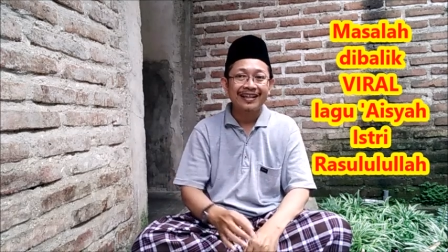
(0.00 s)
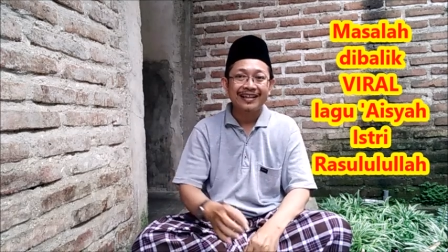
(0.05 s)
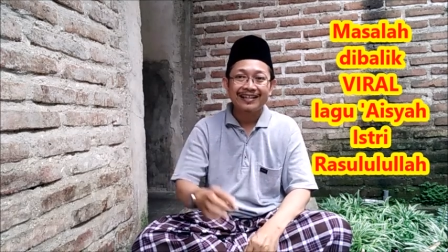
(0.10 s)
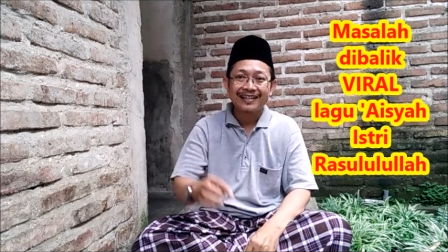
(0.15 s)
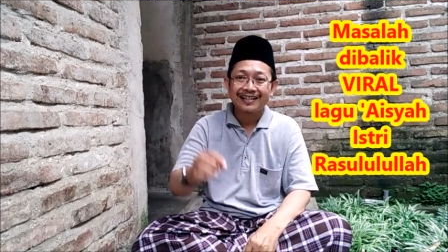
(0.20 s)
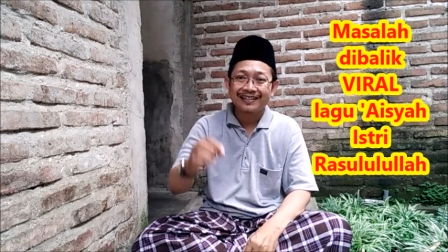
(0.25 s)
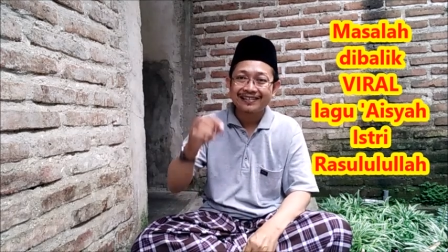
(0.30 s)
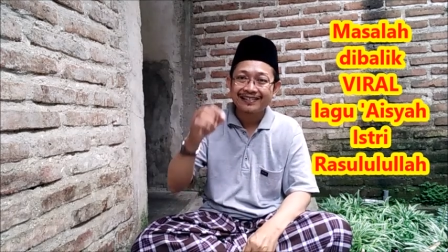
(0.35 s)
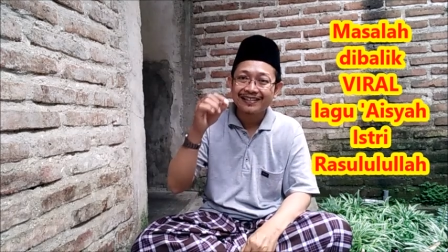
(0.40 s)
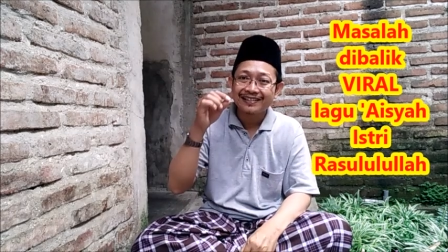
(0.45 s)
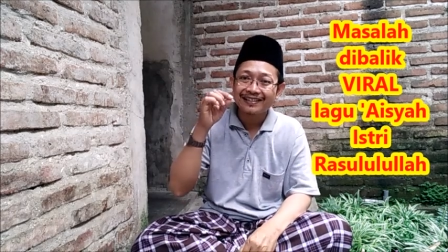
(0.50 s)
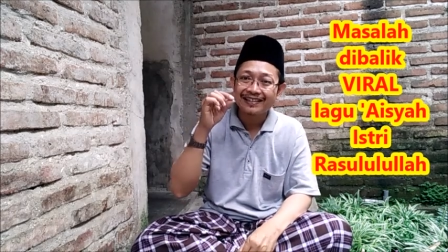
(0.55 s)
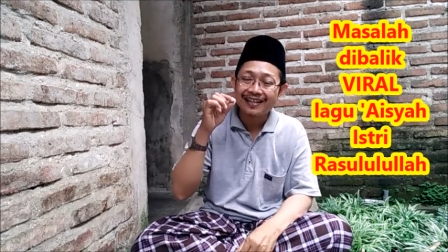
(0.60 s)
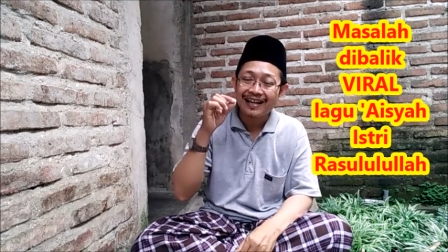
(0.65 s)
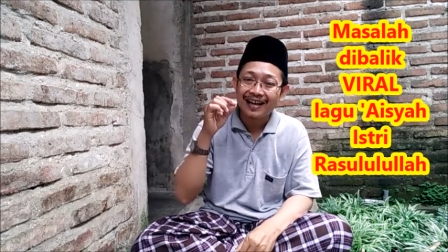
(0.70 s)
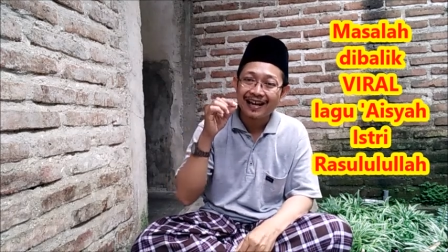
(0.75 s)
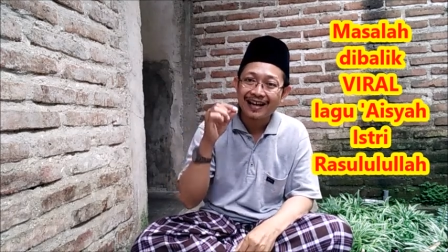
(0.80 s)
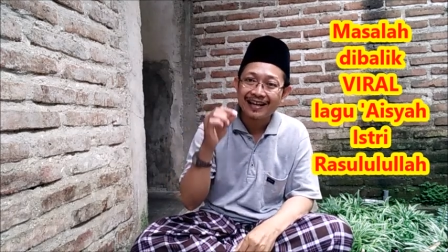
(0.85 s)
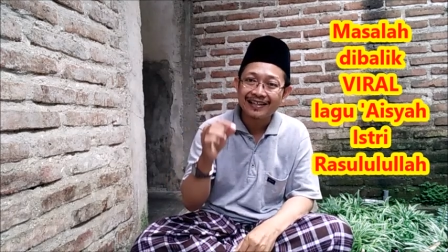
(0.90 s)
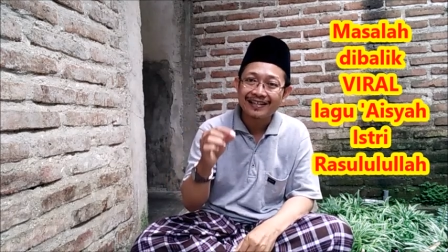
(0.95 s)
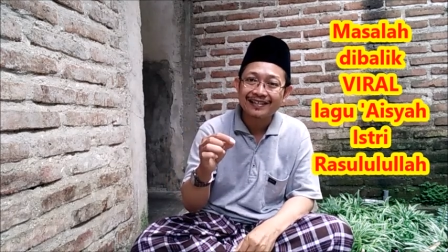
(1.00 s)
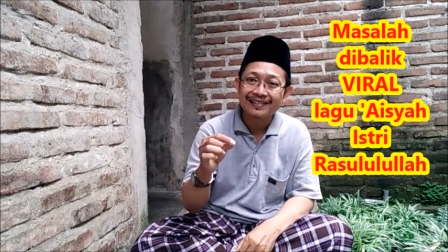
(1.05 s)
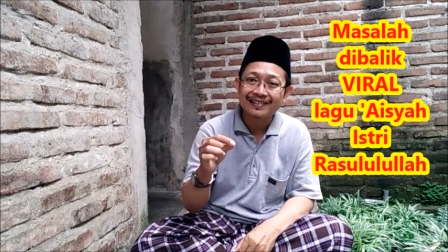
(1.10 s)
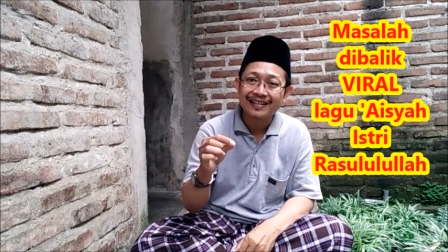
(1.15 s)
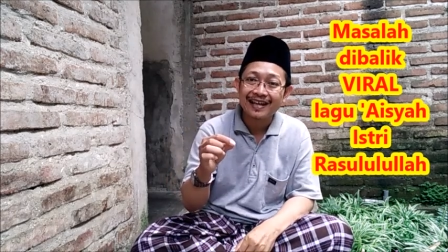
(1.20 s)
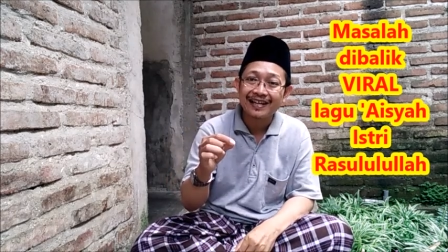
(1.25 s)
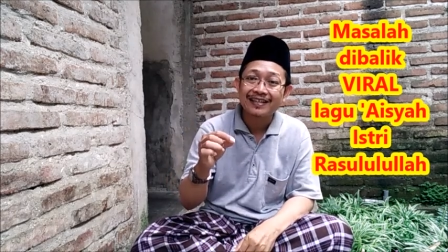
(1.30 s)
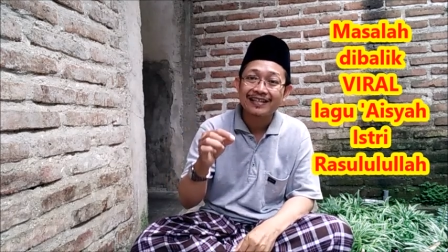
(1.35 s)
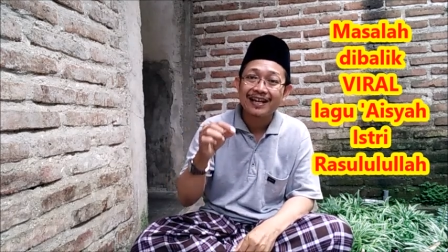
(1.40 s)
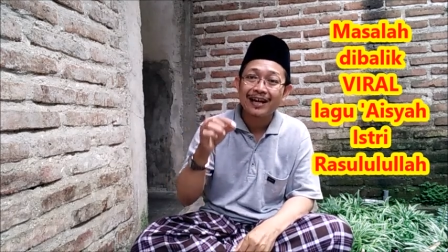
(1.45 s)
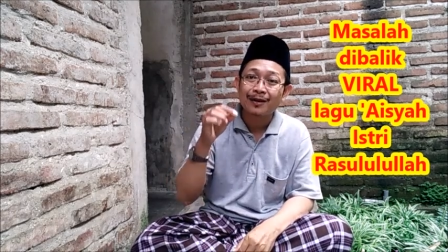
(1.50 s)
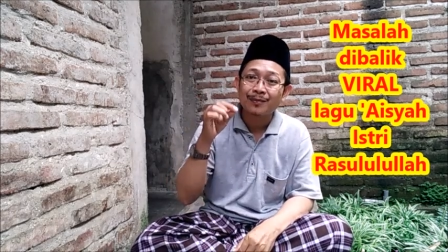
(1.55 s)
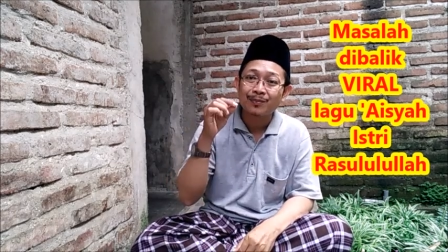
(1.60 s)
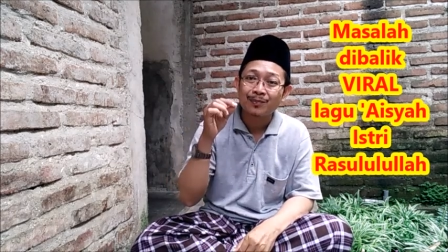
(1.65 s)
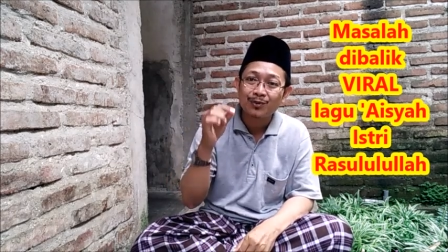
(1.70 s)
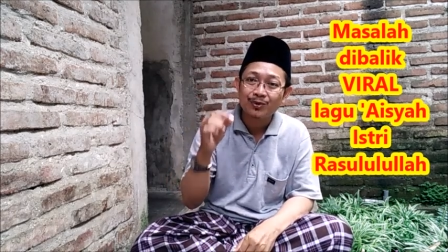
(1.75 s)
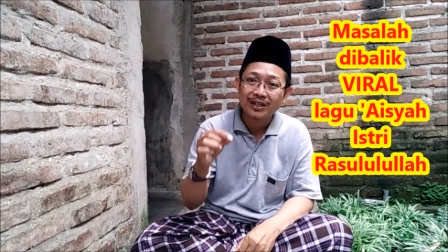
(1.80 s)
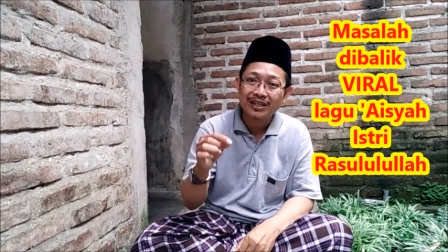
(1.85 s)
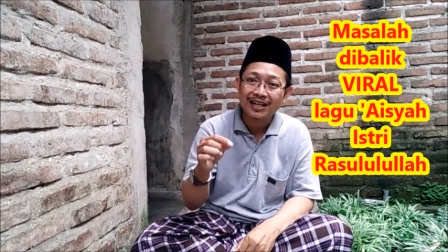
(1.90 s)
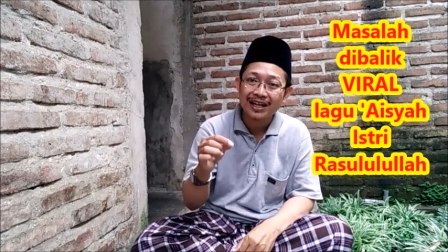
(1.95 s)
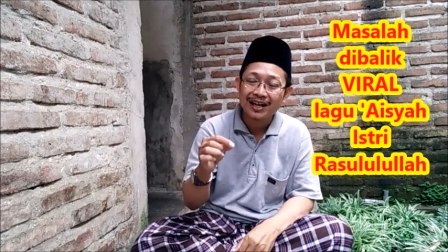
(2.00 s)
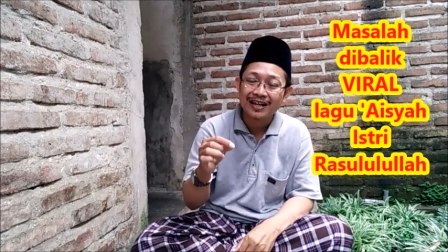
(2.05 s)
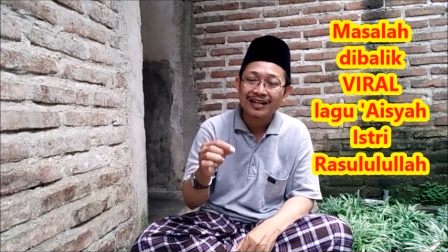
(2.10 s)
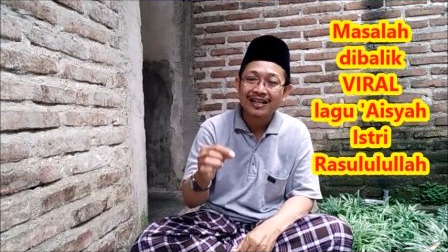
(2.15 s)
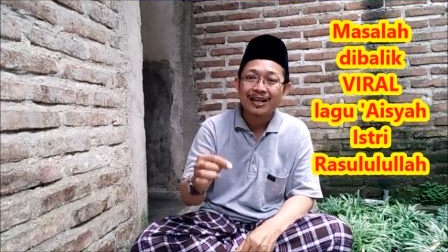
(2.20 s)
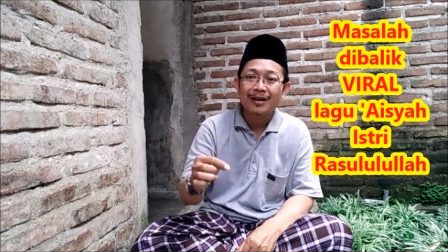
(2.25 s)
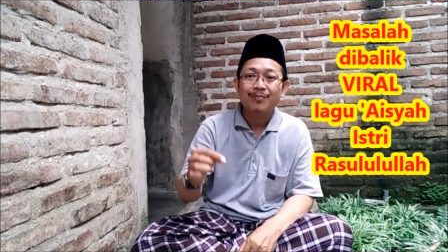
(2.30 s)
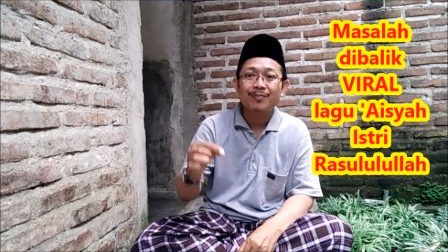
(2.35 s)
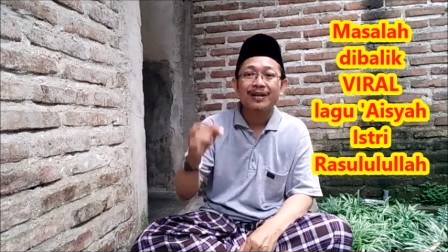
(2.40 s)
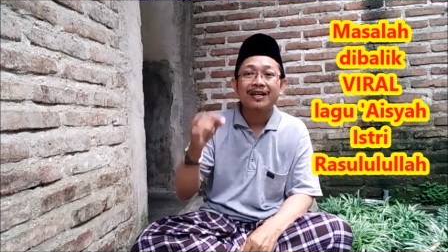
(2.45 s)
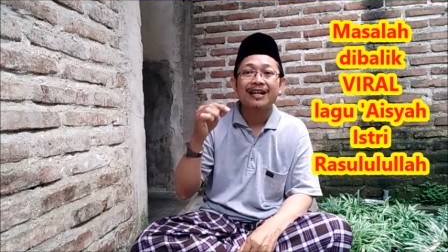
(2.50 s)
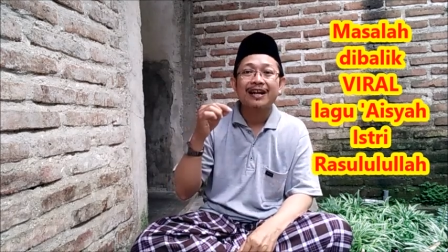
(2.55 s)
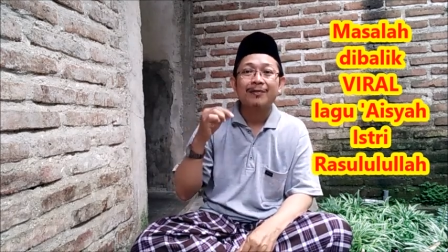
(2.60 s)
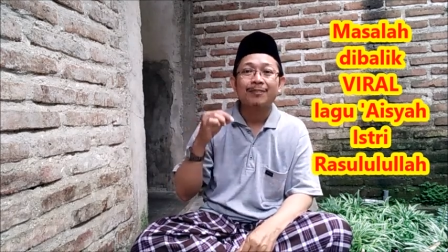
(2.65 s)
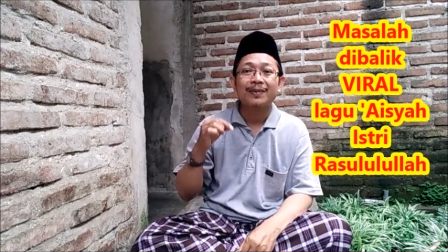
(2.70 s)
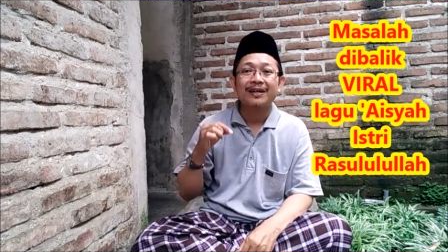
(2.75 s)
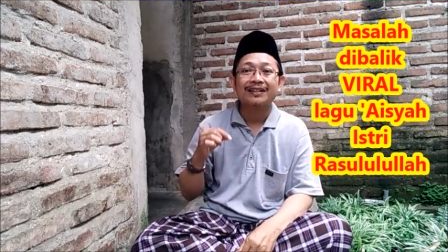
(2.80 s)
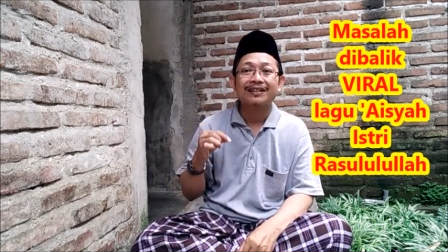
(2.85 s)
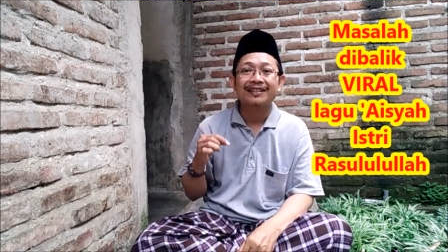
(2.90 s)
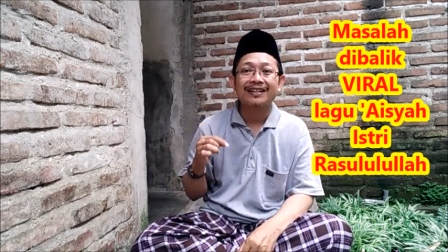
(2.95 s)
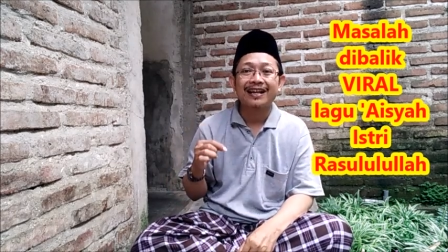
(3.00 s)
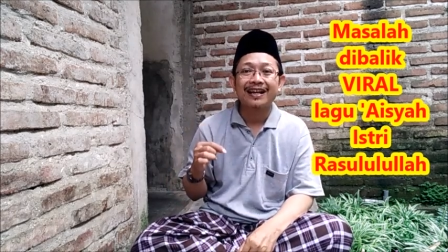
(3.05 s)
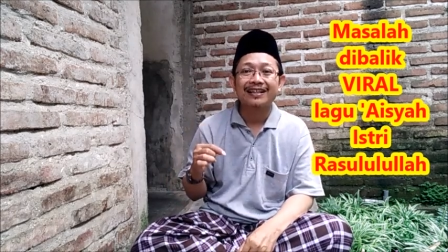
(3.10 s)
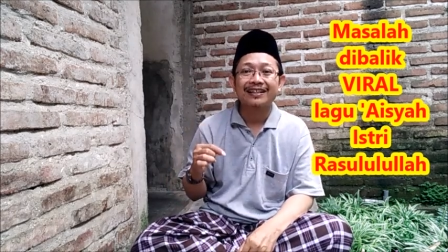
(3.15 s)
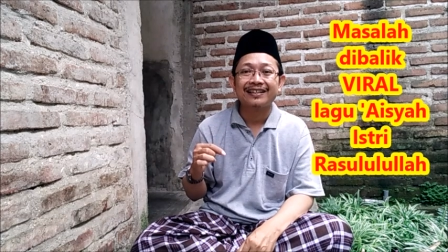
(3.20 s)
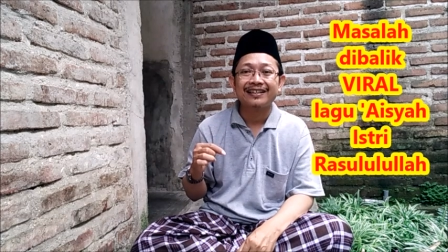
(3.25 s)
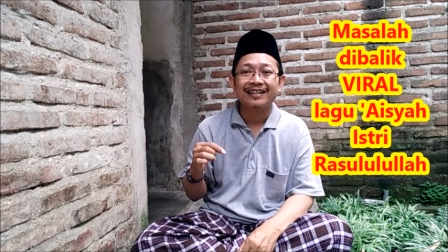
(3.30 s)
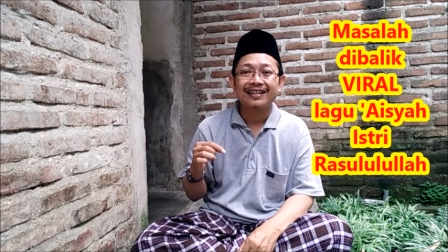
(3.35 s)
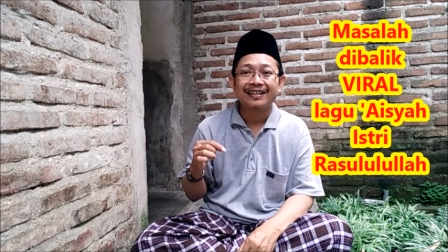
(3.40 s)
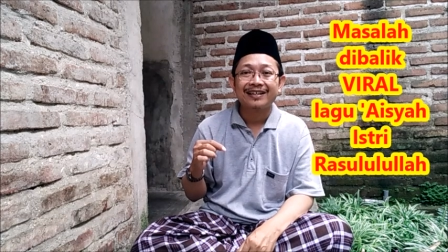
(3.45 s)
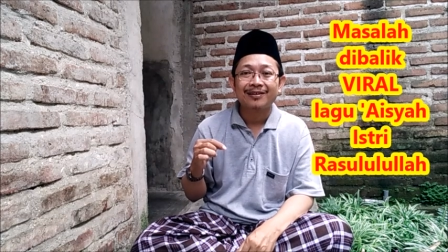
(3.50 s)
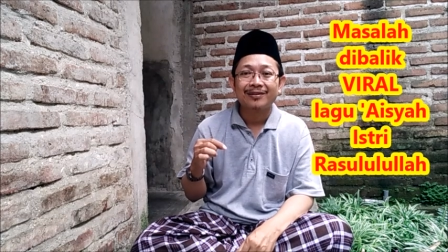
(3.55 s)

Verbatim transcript: dan Siti Aisyah yang mulia mendapatkan